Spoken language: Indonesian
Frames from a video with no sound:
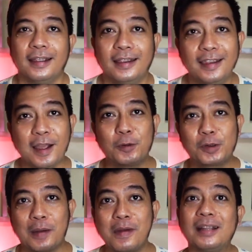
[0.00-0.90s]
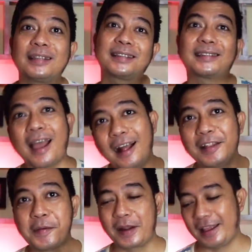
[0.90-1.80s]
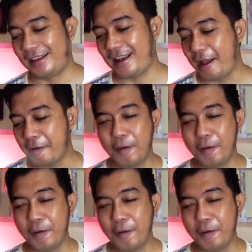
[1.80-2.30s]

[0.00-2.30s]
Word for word: Ini aku suka banget stylenya mereka,